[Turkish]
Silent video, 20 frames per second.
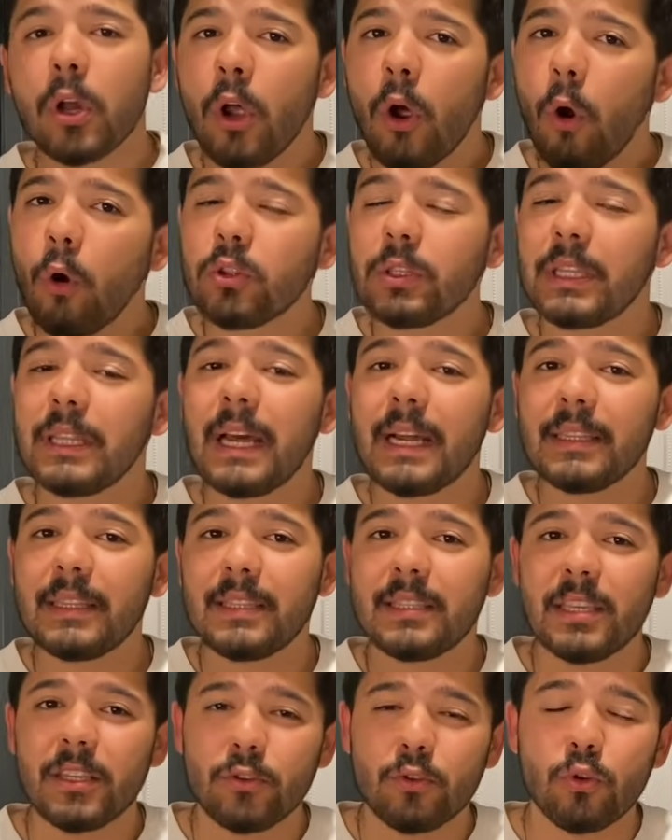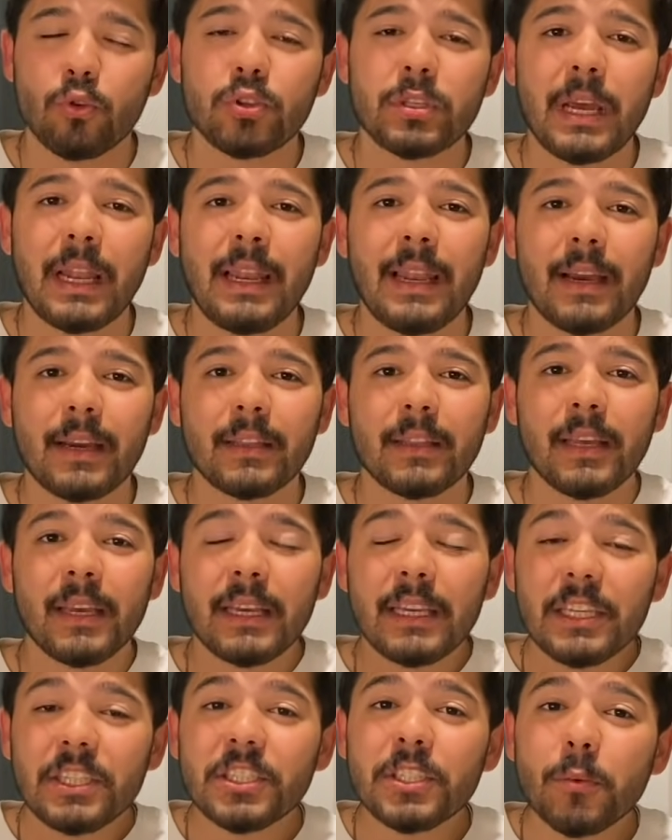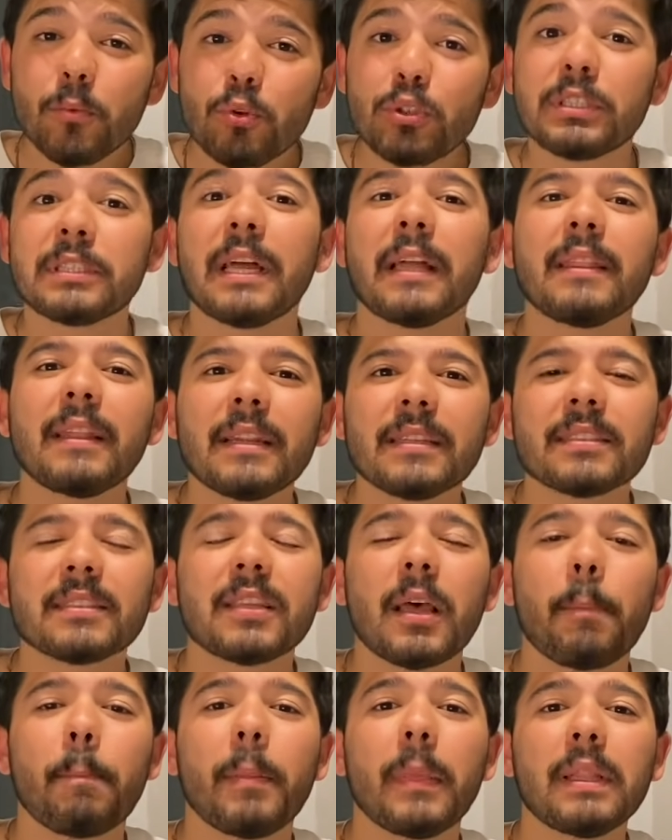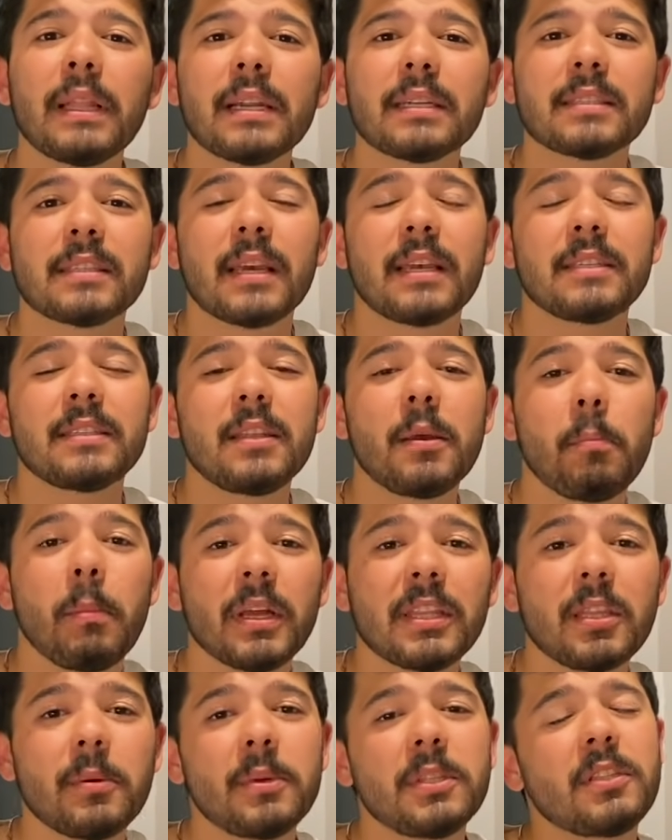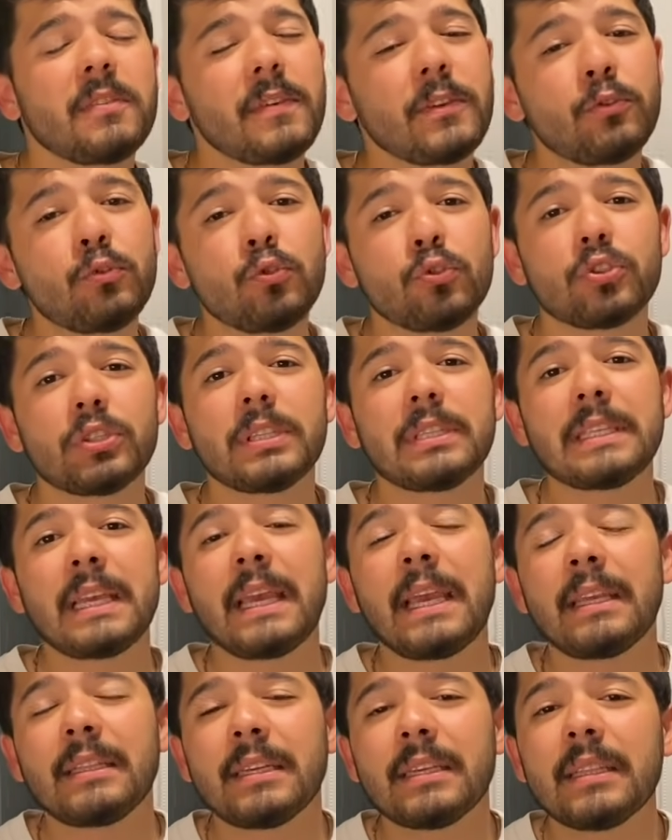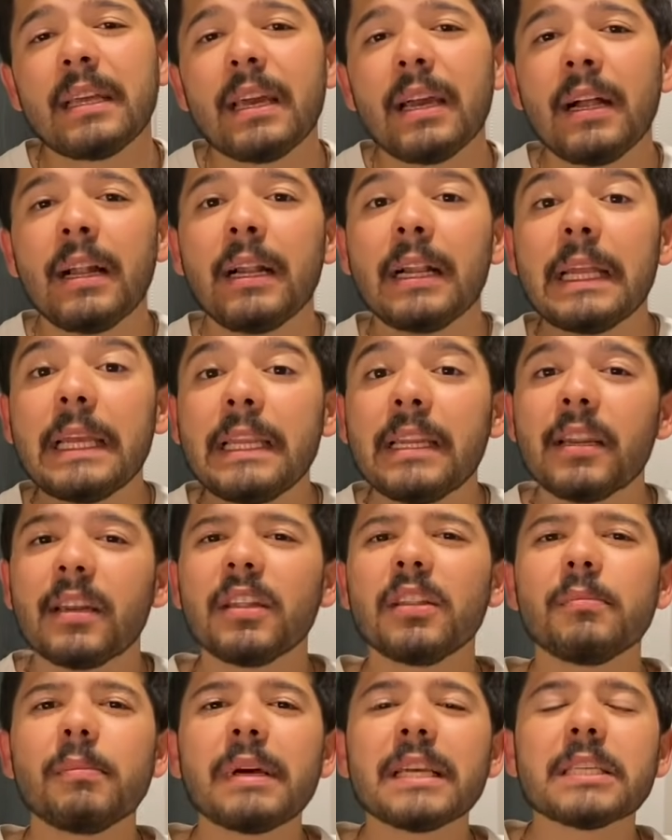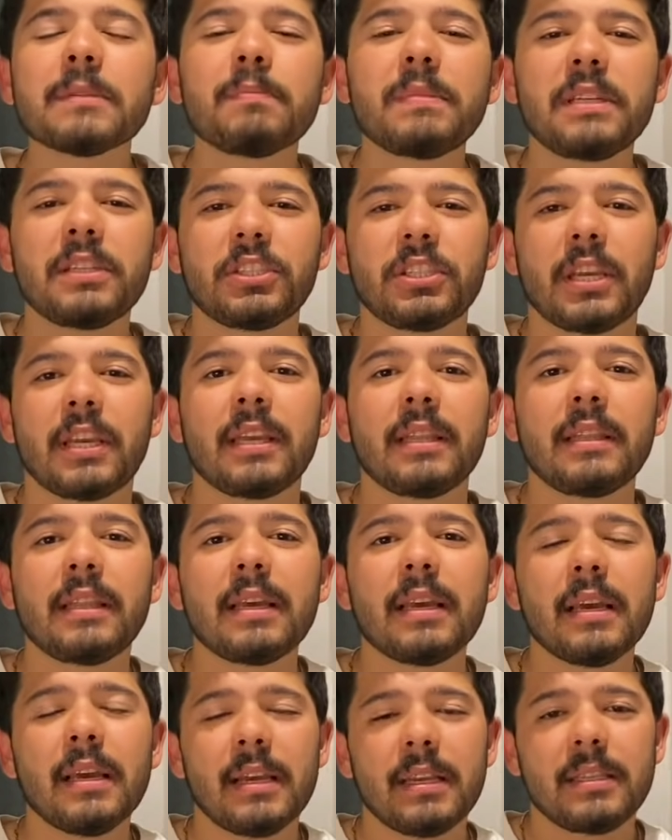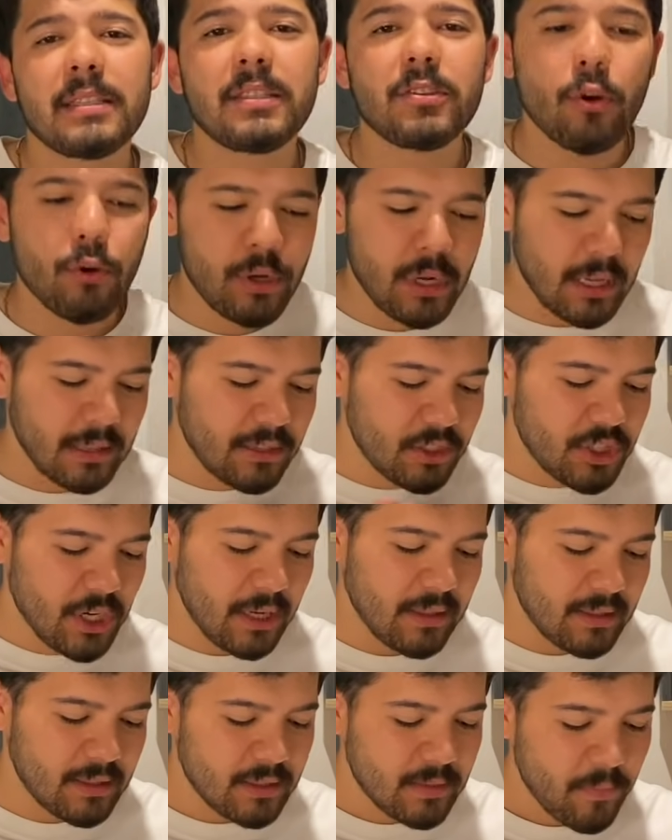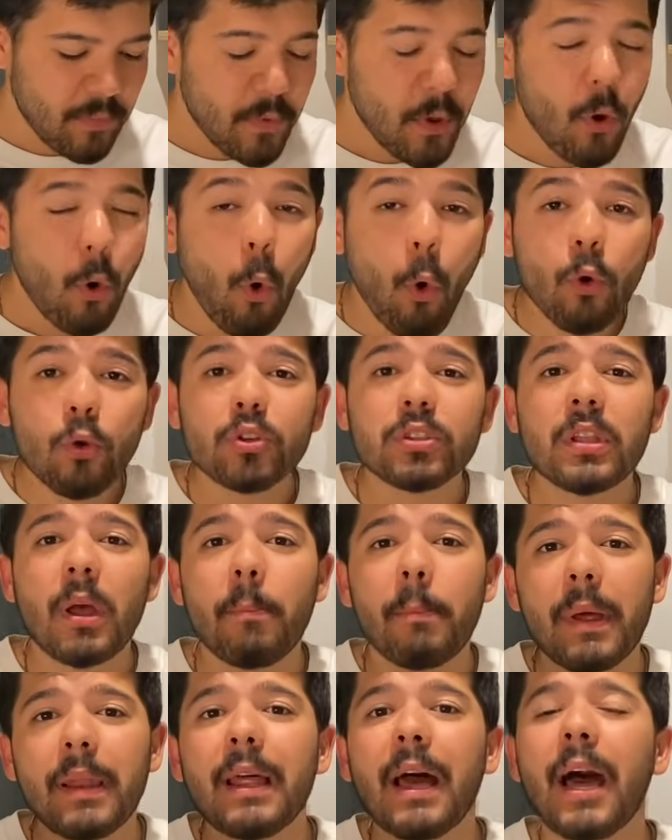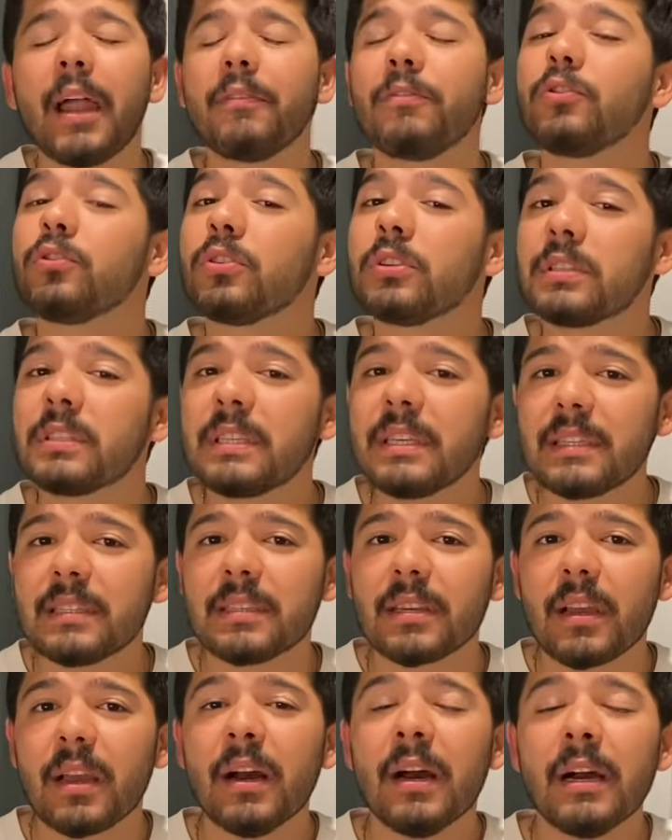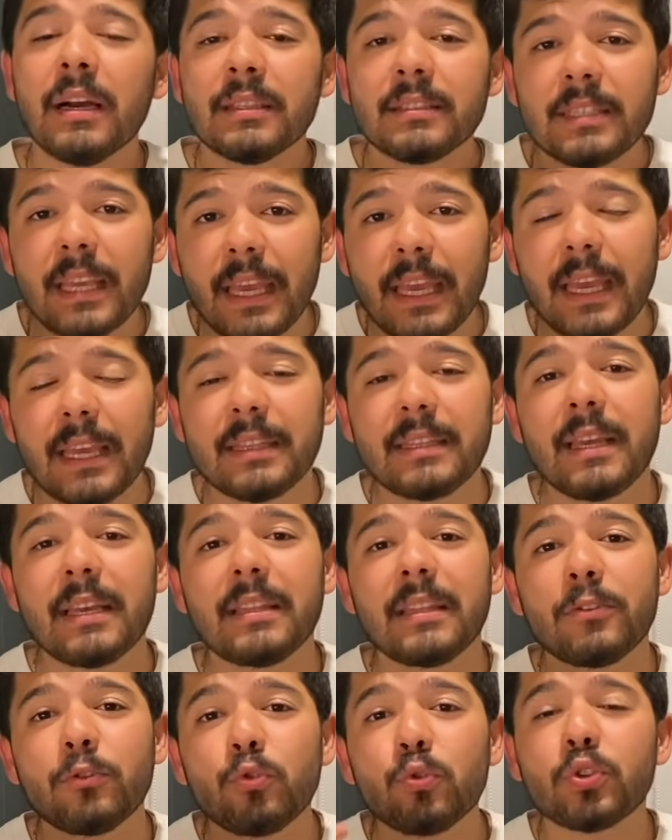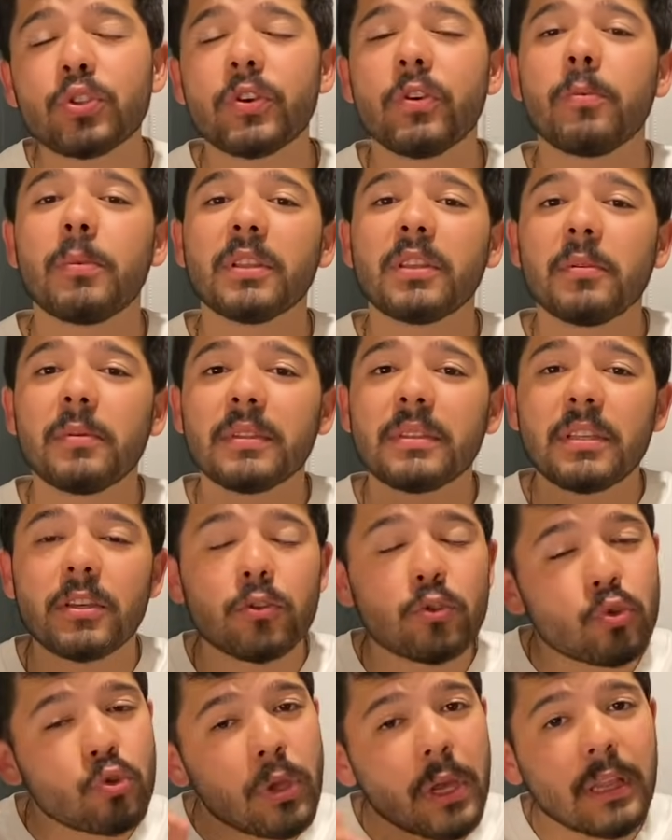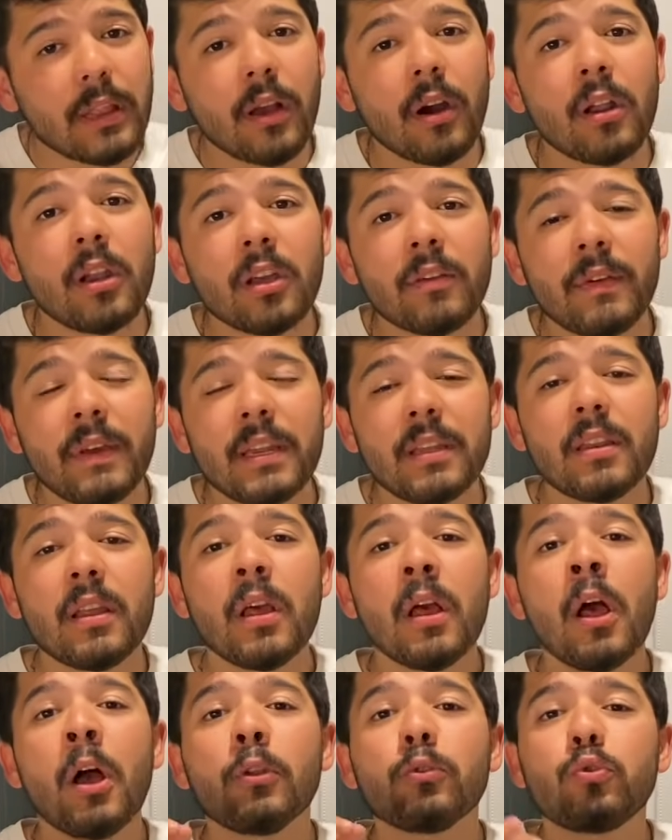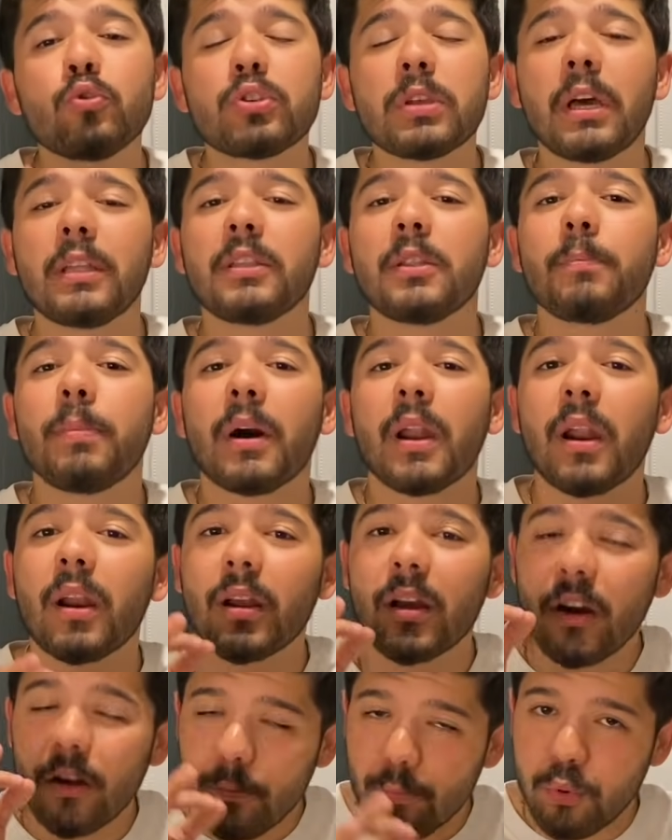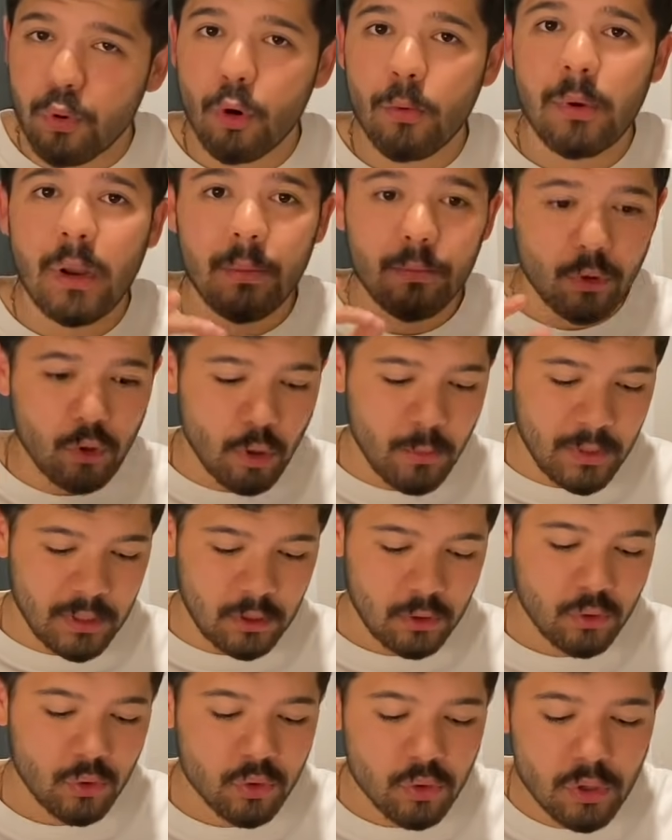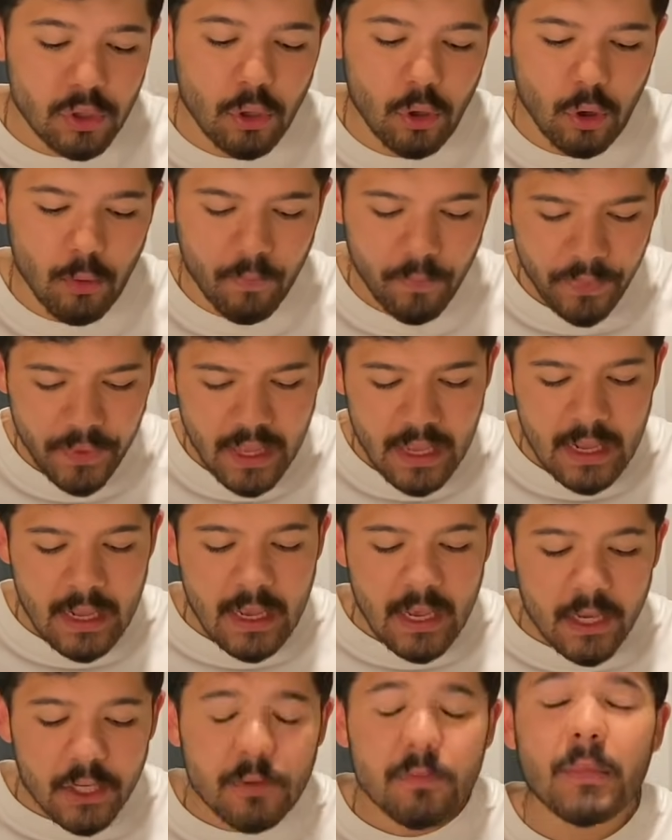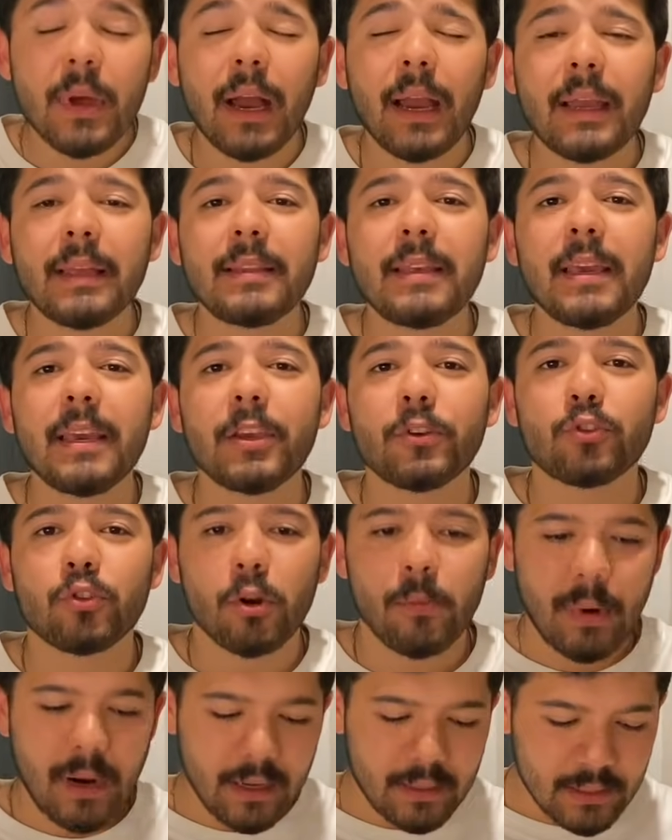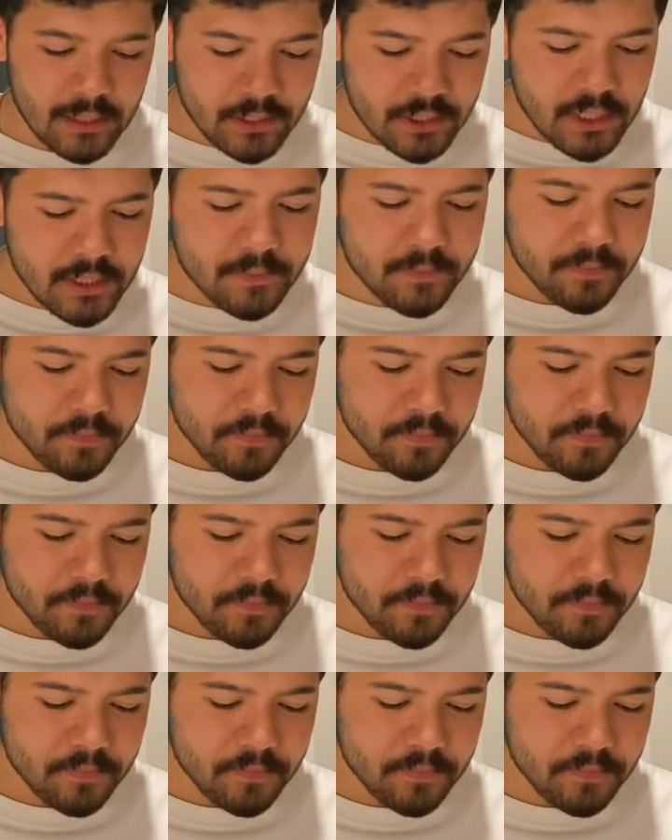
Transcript: O da neredeyse sosyal yakın. İşte bu standart sapmalar sayesinde matematik ve Türkçe TYT'de inanılmaz bir şekilde size öne atacaktır. O yüzden ben her videoda sık sık TYT'de Türkçe ve matematiğe sürekli ağırlık verin. Düzenli paragraf, problem, geometri çözün diyorum. Şimdi AYT'ye geçiyorum arkadaşlar.